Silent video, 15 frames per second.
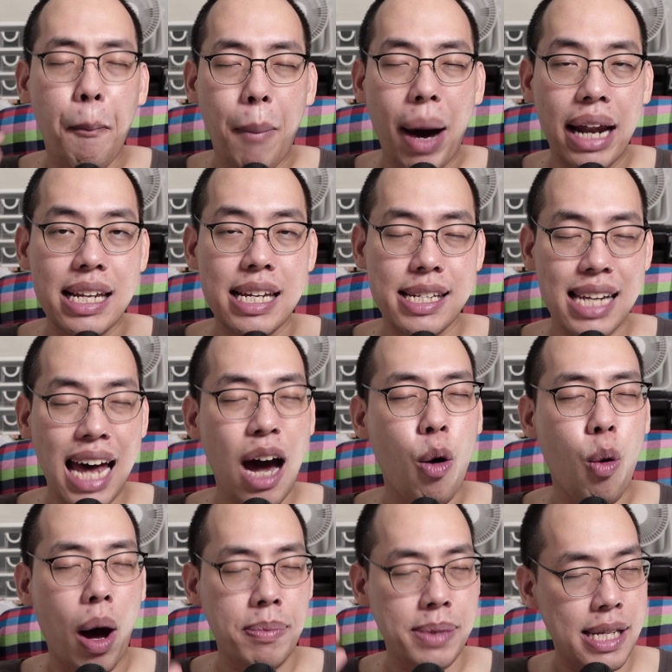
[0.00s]
มันจะสร้าง
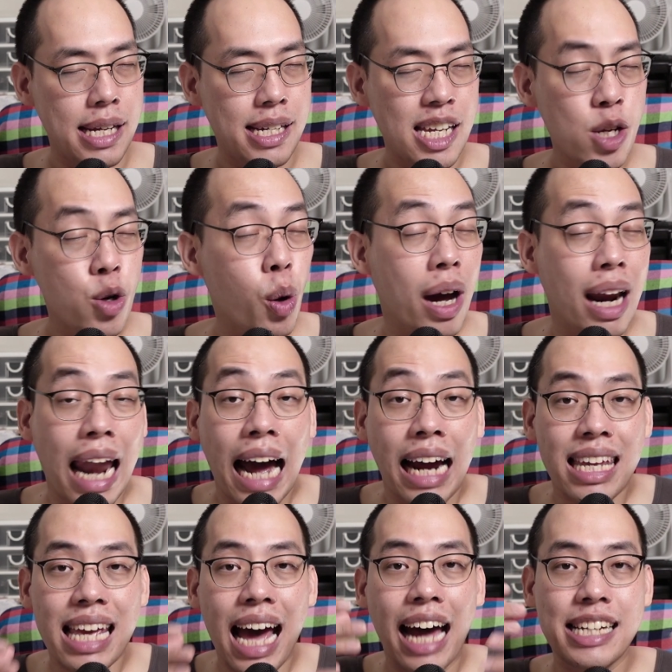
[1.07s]
ความถี่ที่อยู่กลาง
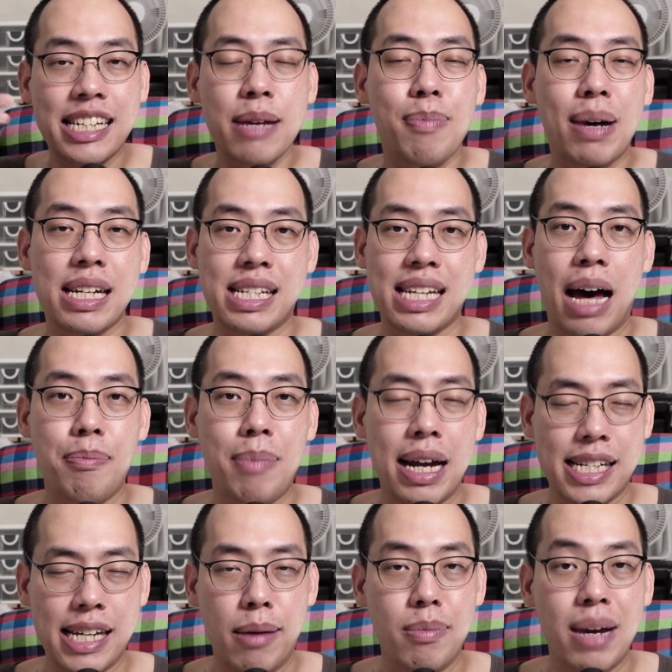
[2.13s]
ย่านที่มันสามาร
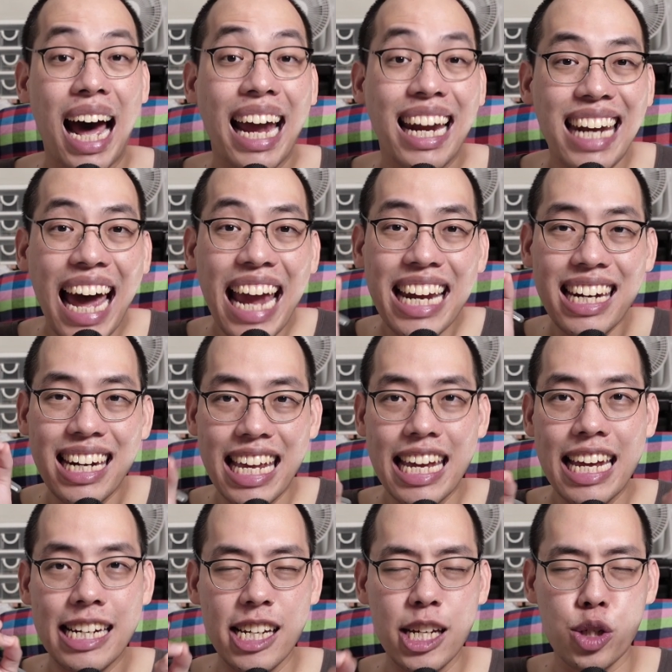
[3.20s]
ถทำได้ได้ดี
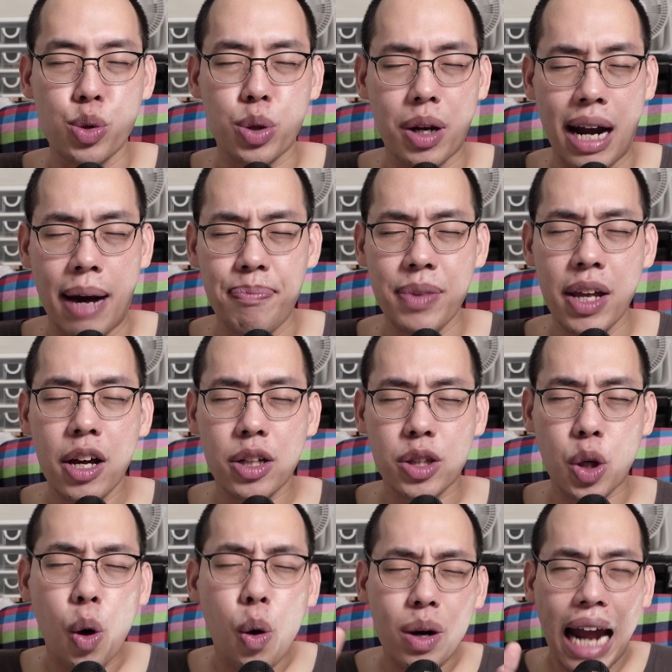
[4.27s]
ที่สุดครับ
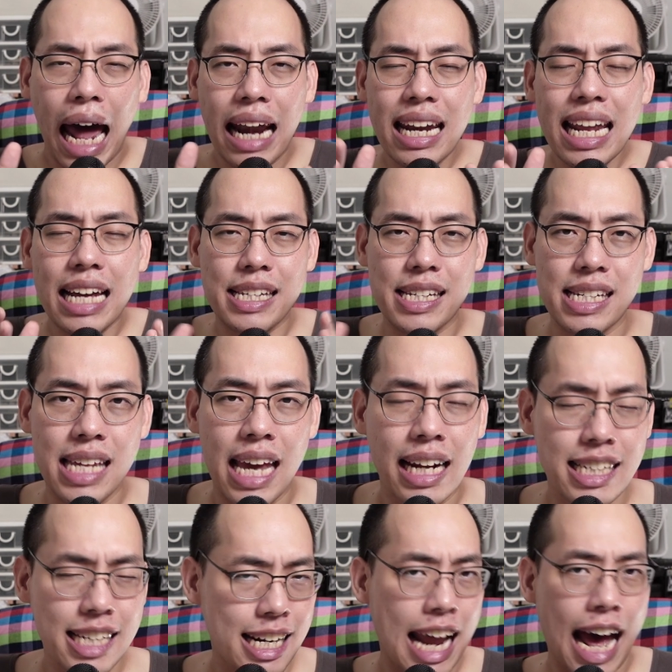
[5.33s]
ตรงนั้นเนี่ยเสียง
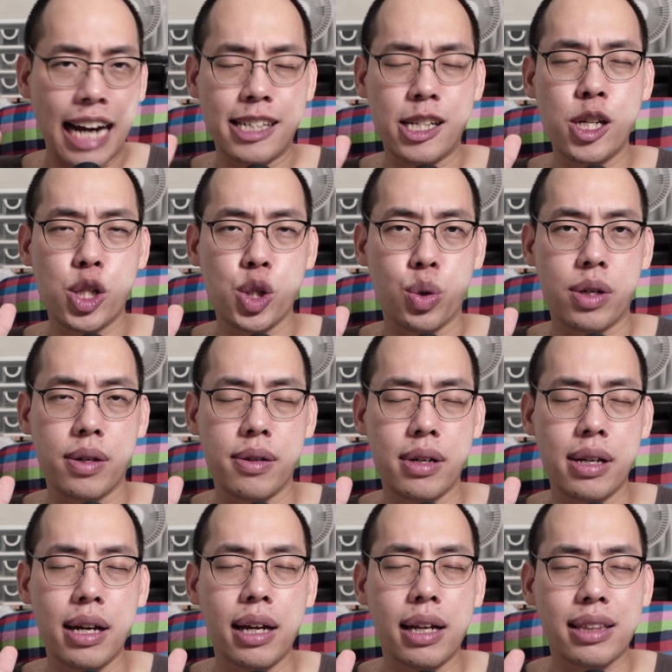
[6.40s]
จะดังที่สุด
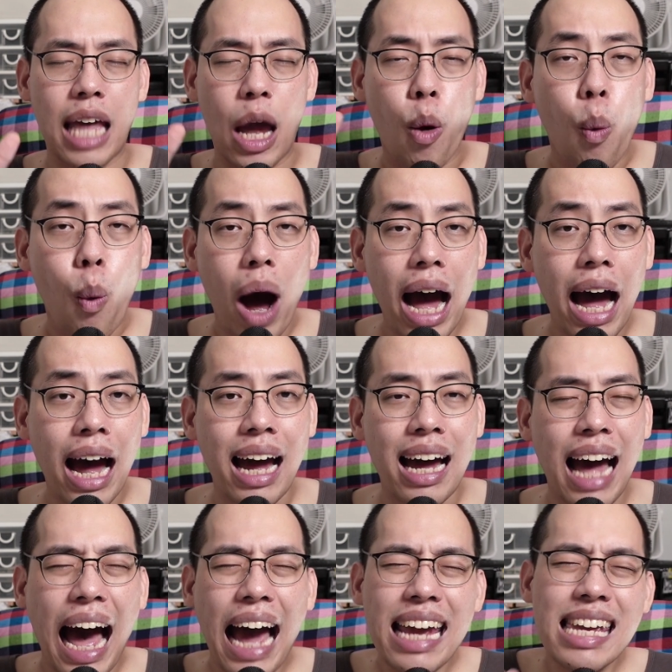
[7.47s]
แต่ว่า
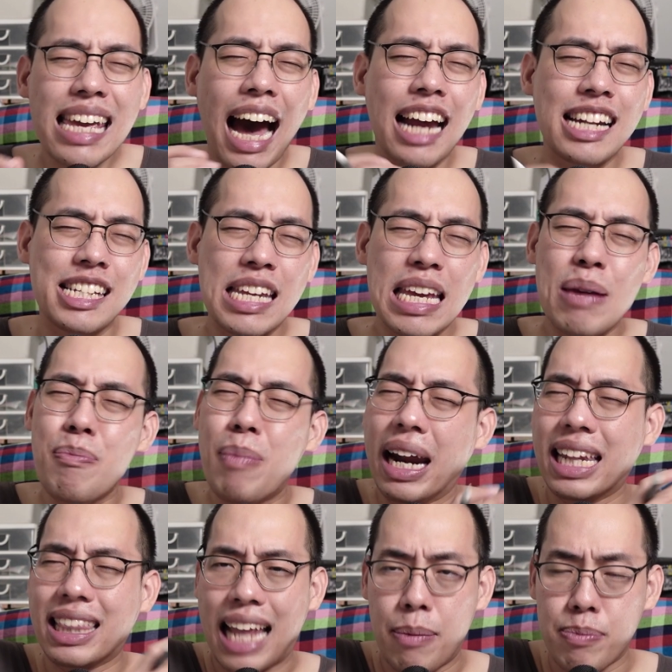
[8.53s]
ไอ้ย่านที่มัน
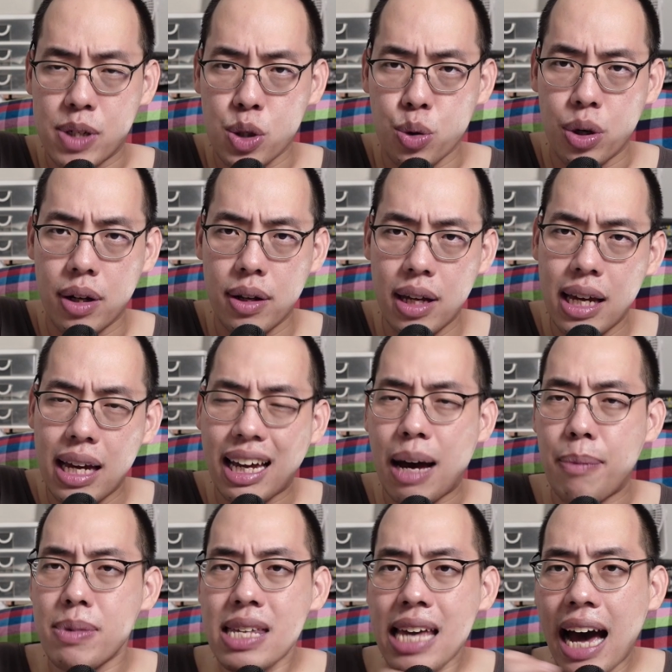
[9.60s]
ต่ำสุดกั
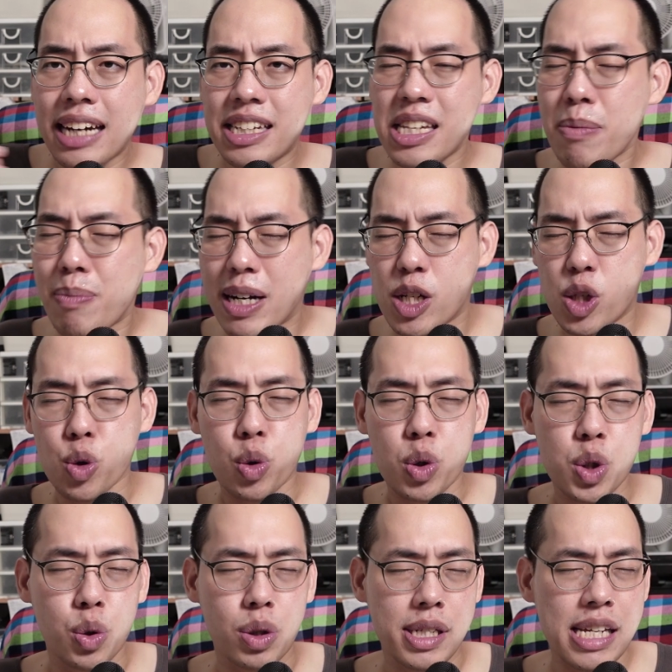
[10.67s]
บย่านที่มันสูง
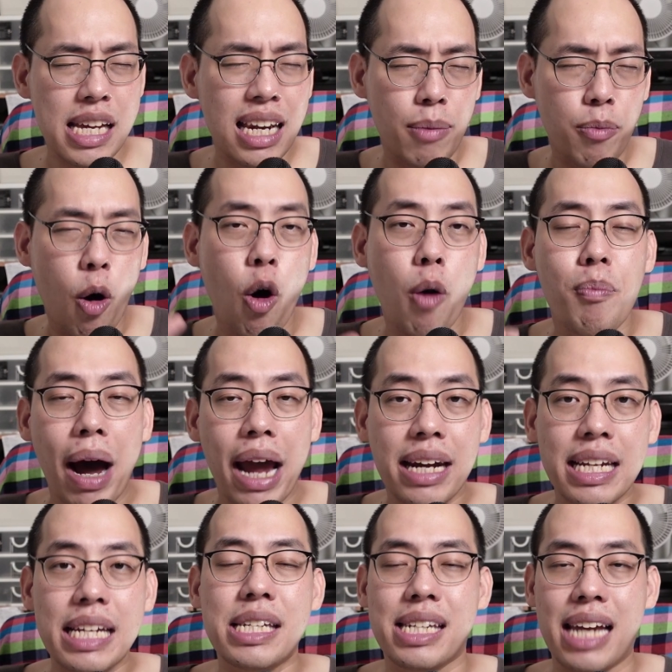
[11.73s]
สุดที่ลำโพงใบ
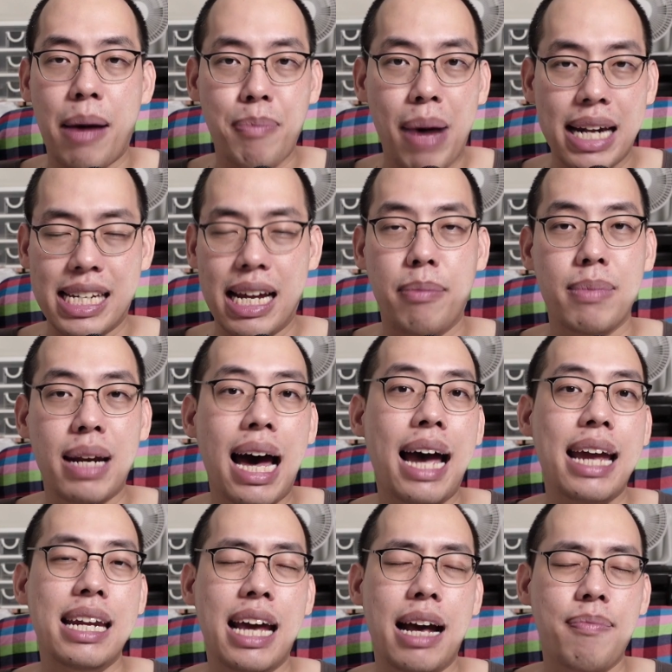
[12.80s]
นี้สามารถทำได้
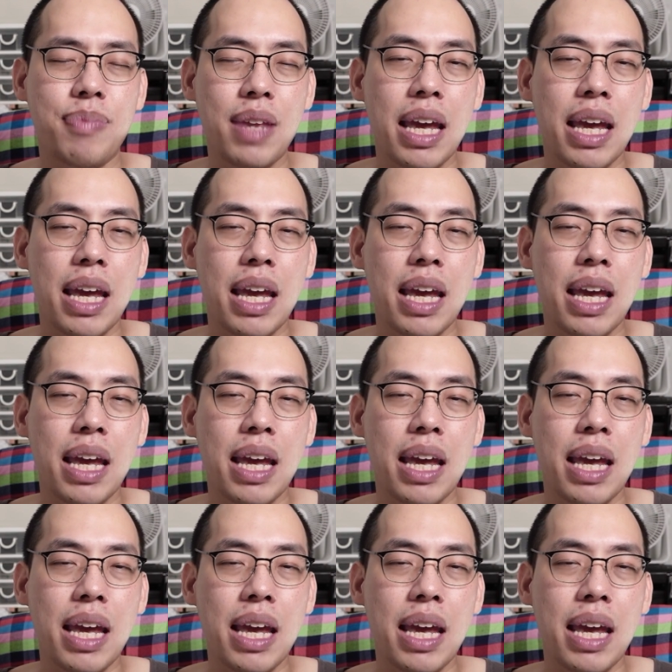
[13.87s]
เนี่ย